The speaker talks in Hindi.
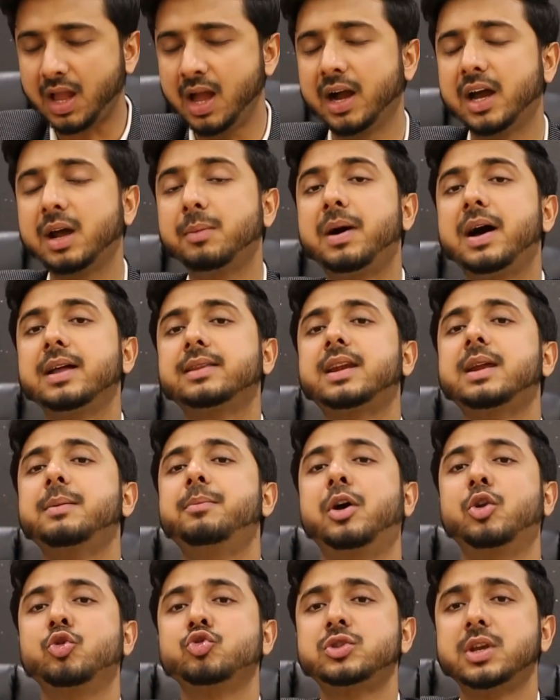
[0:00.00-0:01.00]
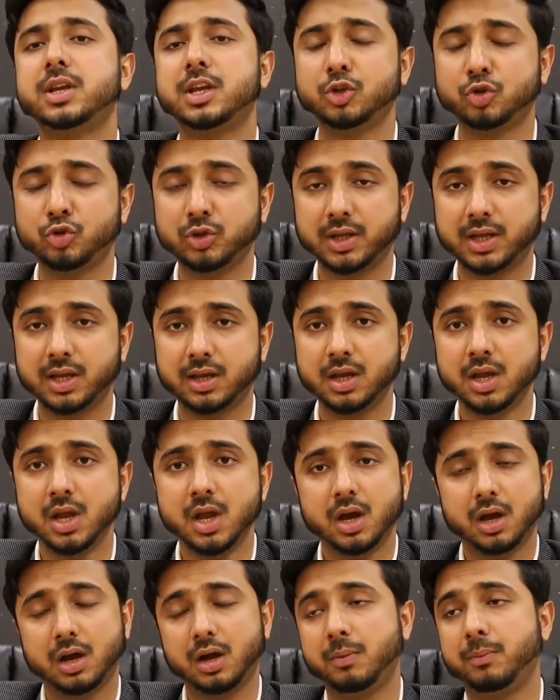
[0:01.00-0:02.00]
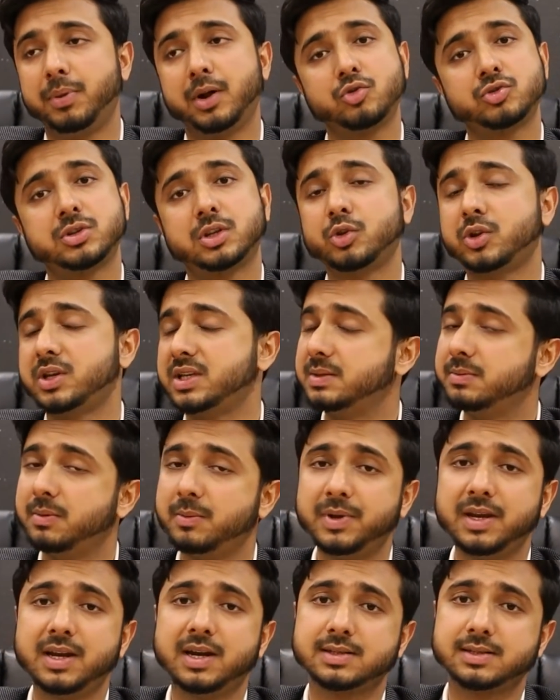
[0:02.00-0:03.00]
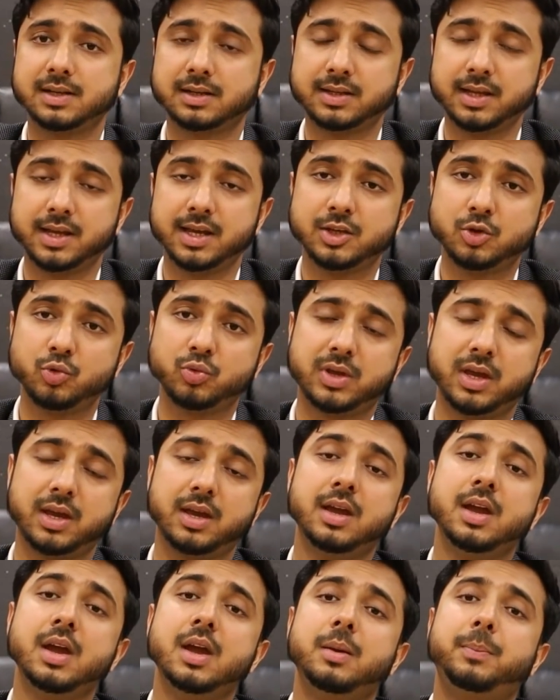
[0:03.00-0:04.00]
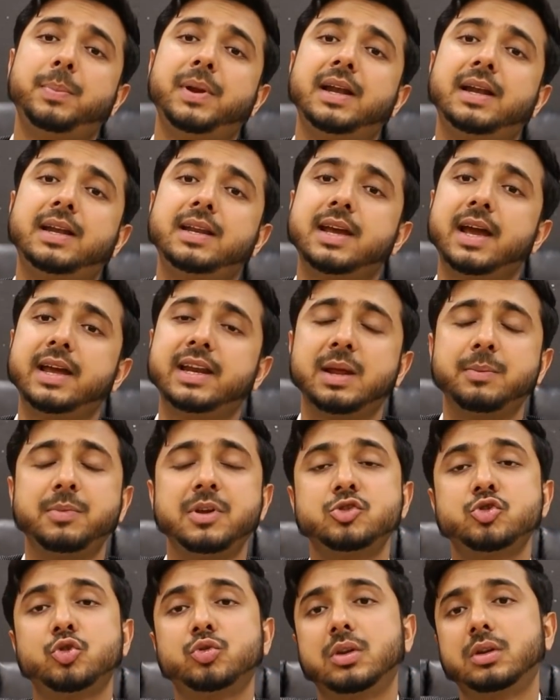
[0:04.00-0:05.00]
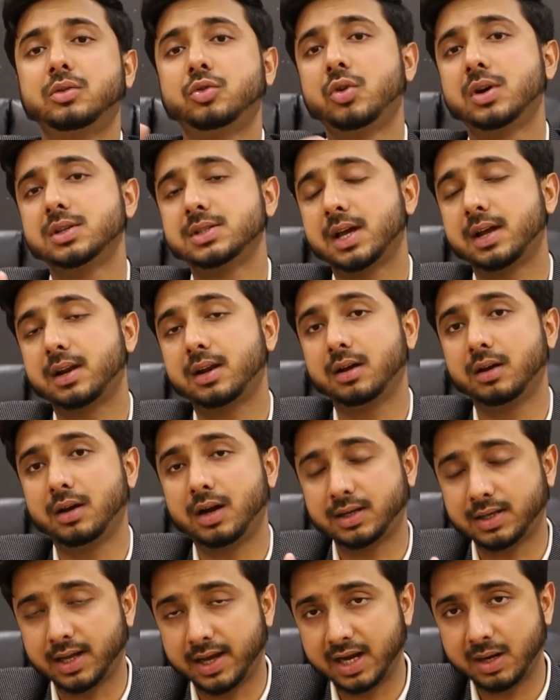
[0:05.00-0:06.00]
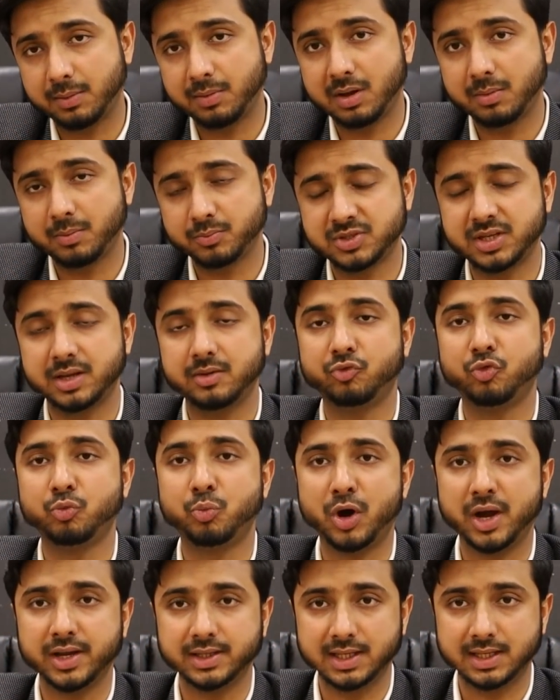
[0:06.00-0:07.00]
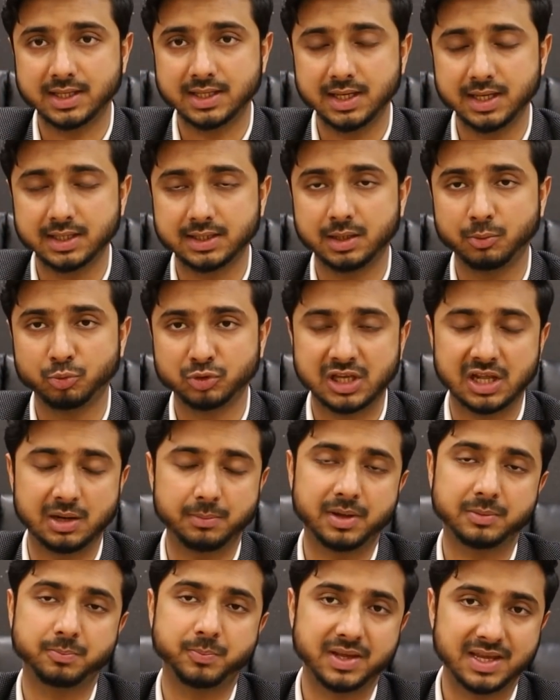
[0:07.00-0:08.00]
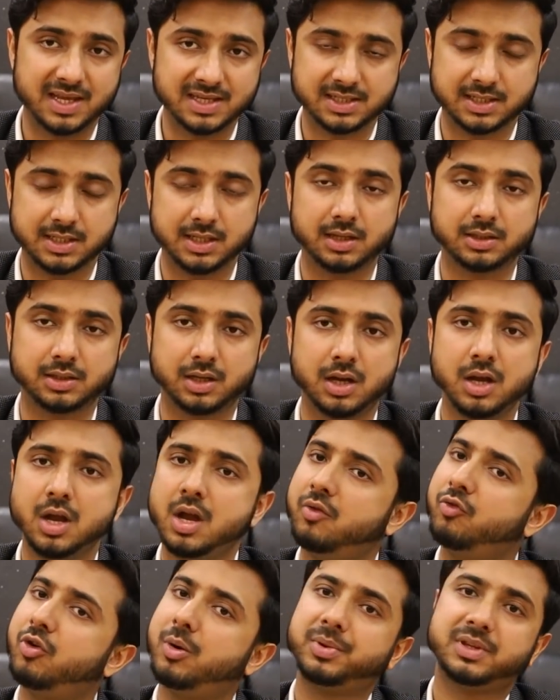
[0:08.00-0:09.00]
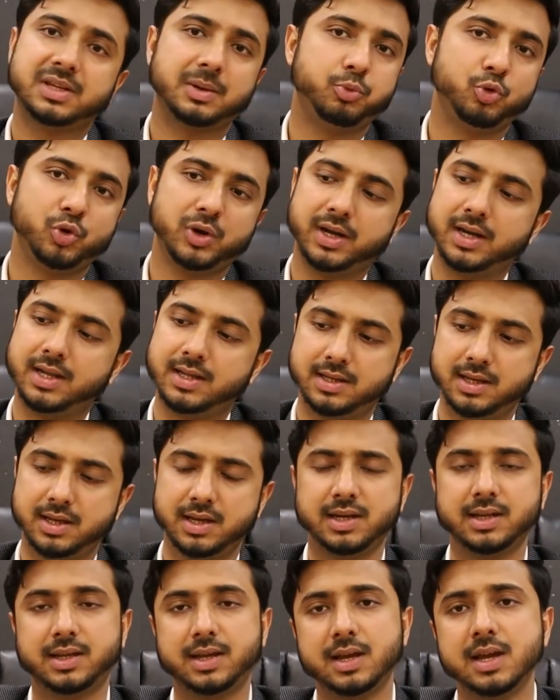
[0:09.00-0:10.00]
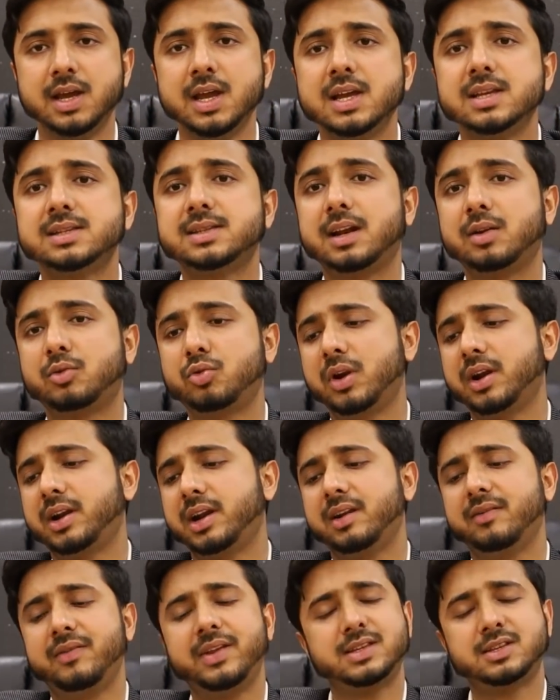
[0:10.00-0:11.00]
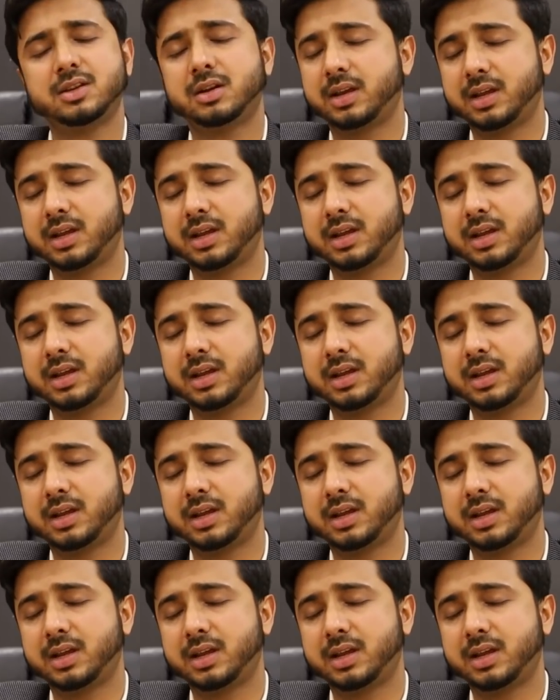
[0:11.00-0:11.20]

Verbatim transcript: अगर बात रही भरोसे की तो देखें भरोसा तो किसी पे भी नहीं कर सकते क्योंकि पीटीआई ने भी जो 2018 में हमसे वो माहे किए थे मुतालबात पे यस किया था वो अभी तक पूरे नहीं किए यानी कि सर्कुलर रेलवे